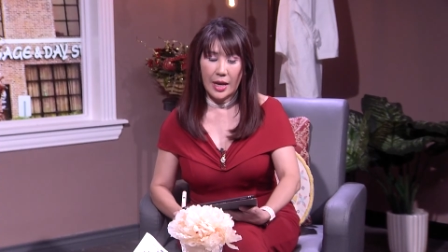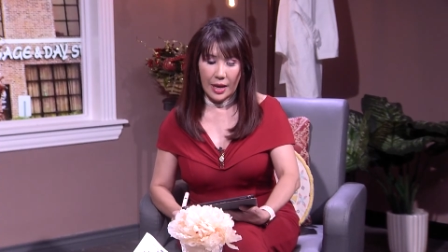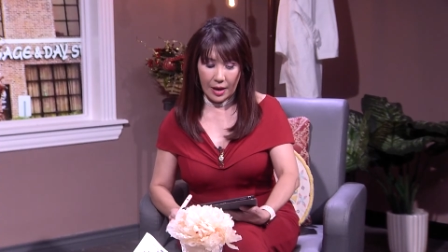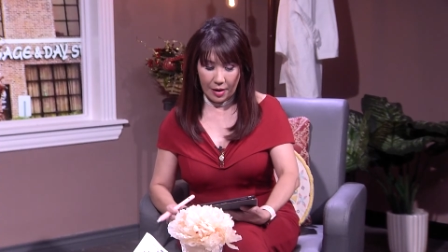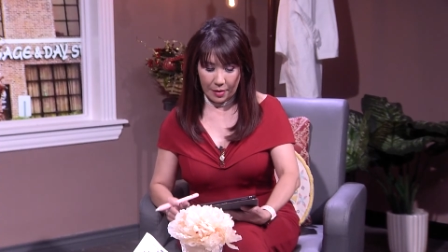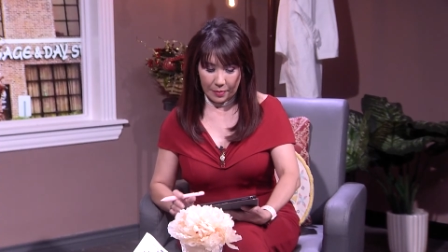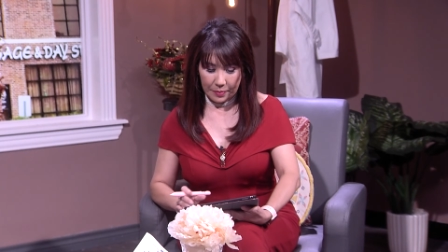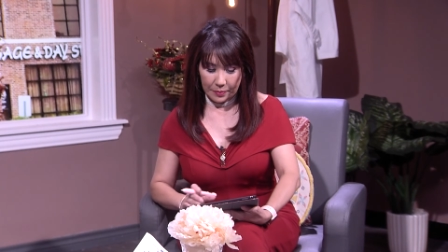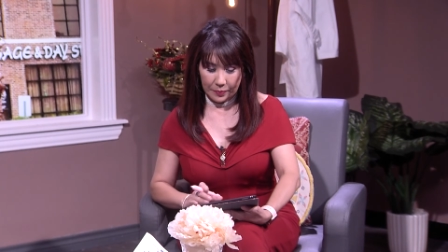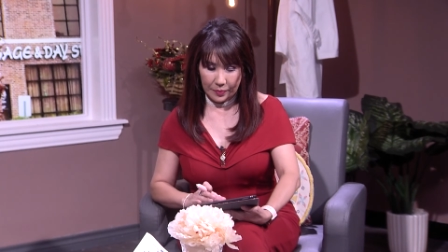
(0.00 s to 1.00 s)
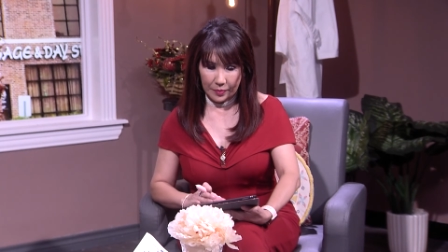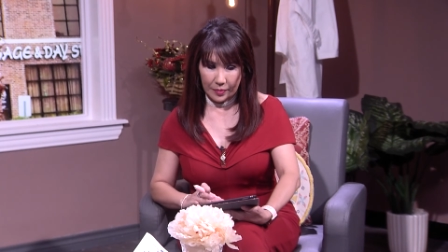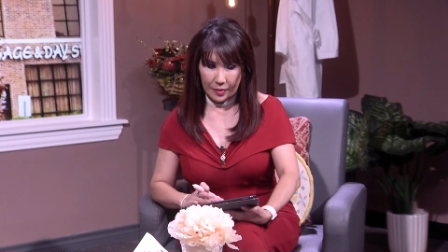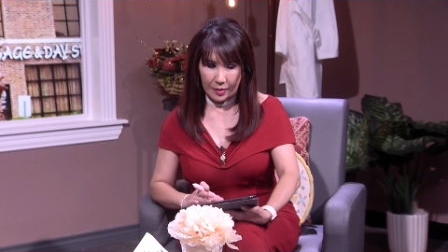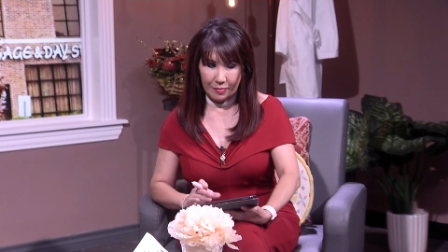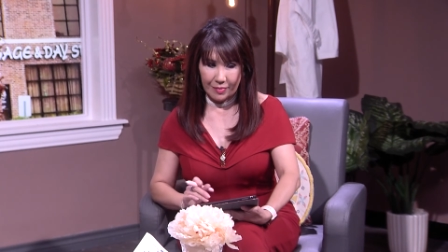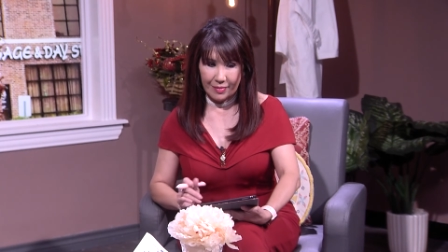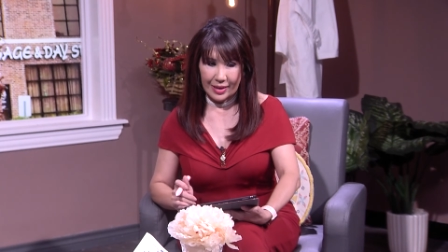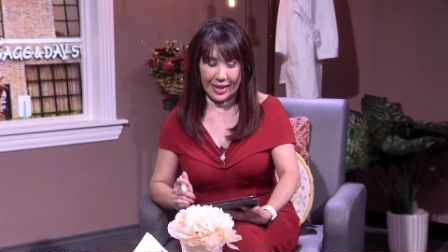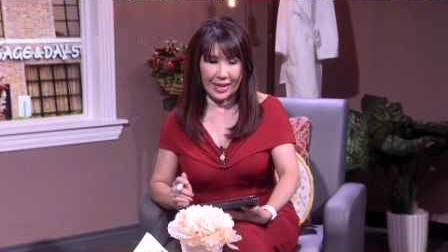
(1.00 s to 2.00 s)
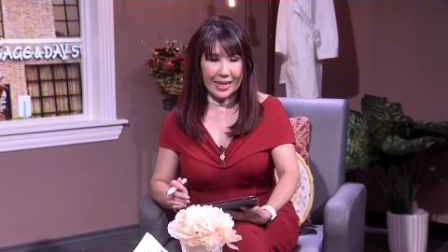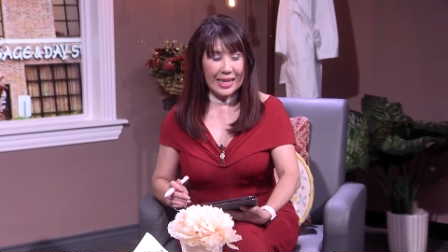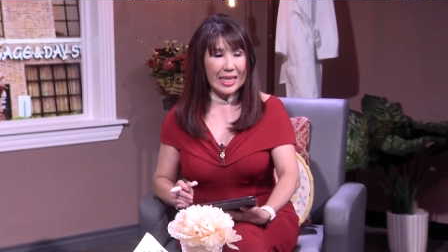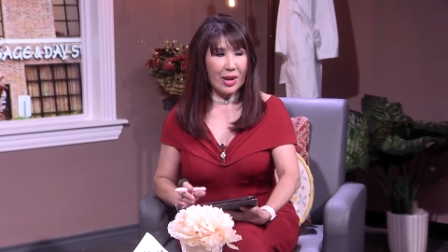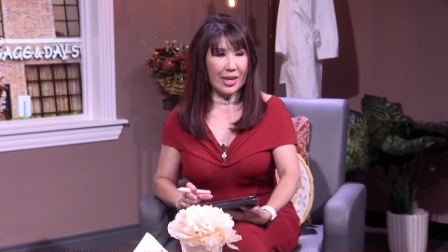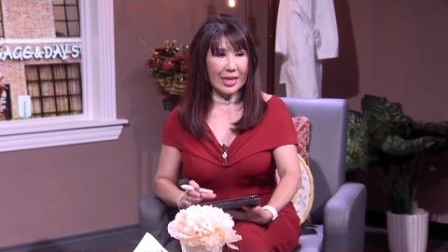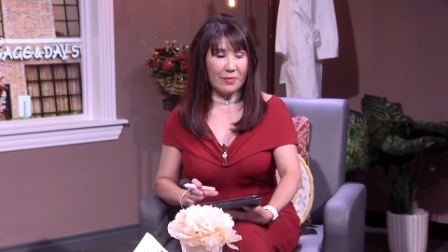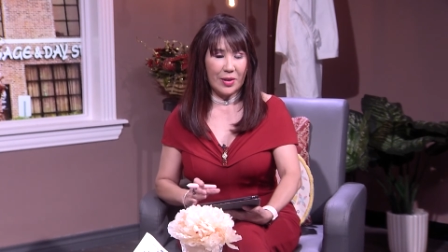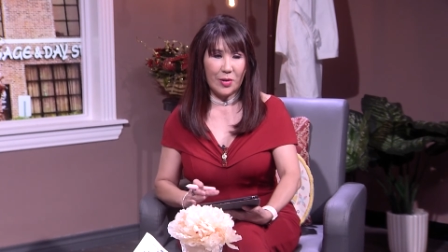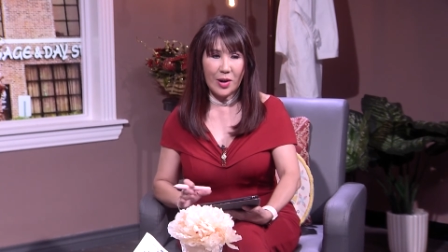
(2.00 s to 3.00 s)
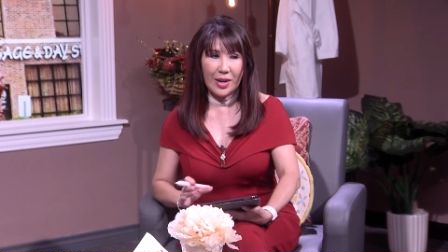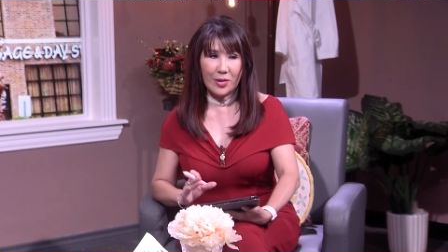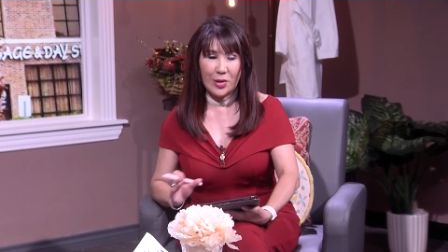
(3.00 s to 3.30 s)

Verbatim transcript: Um, um, lý do là tại vì rất là